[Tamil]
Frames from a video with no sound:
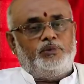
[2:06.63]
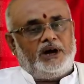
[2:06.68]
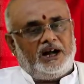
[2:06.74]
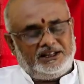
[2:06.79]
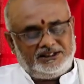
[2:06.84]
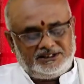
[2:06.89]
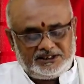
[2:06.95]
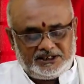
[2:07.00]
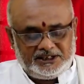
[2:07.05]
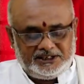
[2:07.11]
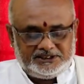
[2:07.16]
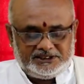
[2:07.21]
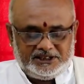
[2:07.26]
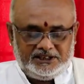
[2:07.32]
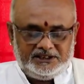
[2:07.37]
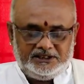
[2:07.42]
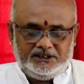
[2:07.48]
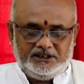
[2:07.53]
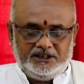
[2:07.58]
பிரார்த்தனை
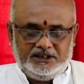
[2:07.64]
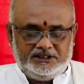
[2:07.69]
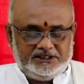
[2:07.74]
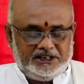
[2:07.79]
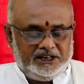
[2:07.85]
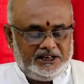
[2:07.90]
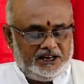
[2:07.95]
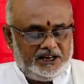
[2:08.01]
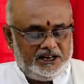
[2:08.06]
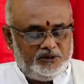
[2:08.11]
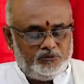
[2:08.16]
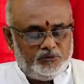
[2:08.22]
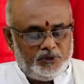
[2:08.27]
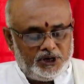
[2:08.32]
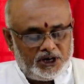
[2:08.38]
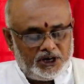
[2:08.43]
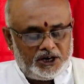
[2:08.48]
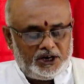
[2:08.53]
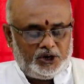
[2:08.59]
செய்து தங்களை
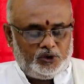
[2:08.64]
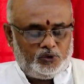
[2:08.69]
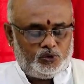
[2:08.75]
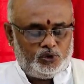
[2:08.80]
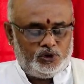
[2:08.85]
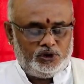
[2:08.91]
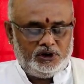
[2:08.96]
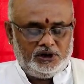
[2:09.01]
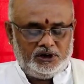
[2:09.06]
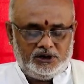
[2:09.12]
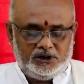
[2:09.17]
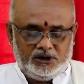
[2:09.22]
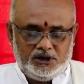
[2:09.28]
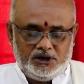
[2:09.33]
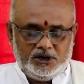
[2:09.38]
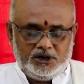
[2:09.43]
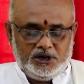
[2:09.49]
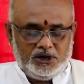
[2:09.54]
மெருகேற்றிக் கொள்ளுங்கள்